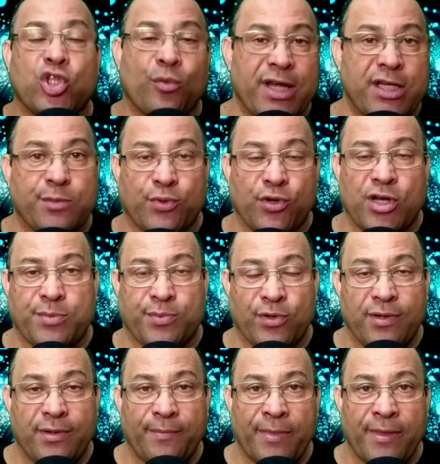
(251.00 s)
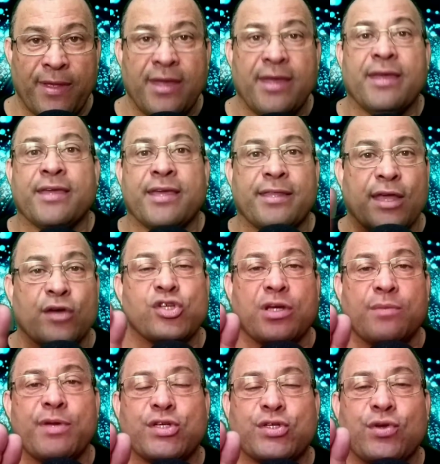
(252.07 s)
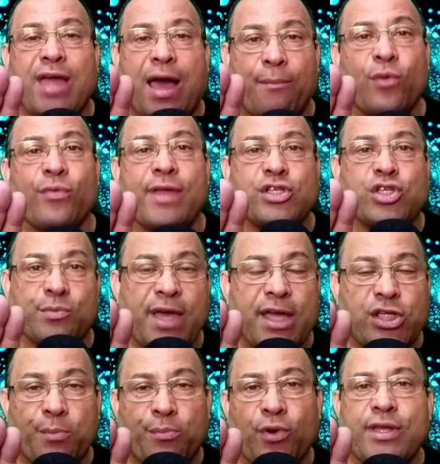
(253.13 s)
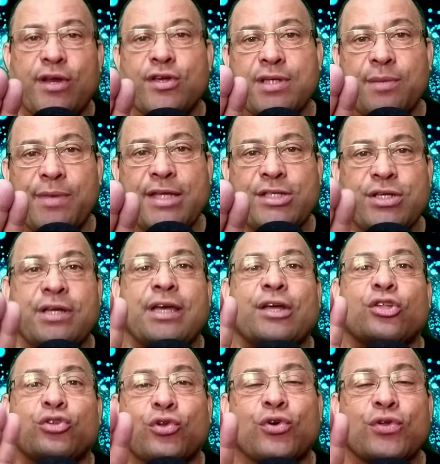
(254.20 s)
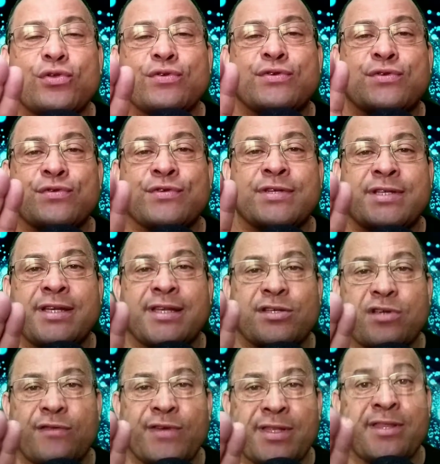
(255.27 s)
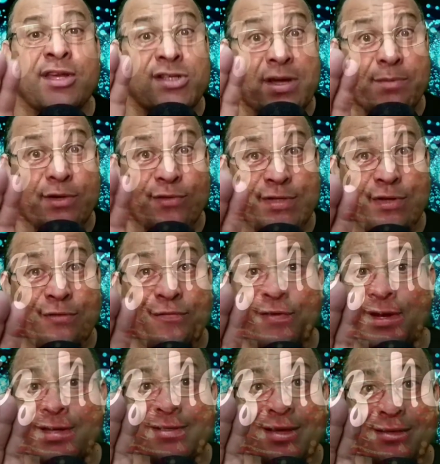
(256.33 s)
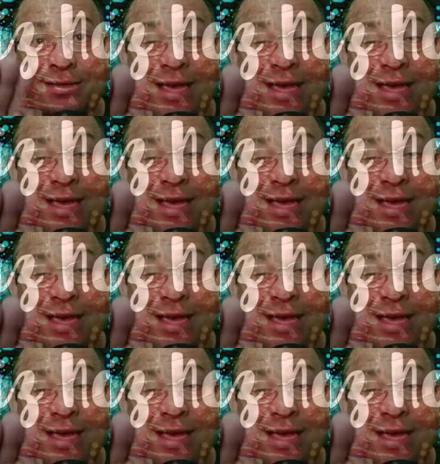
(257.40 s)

e muito mais próspero. Que Deus te abençoe abundantemente e poderosamente todos os dias da sua vida. Desejar para você um Feliz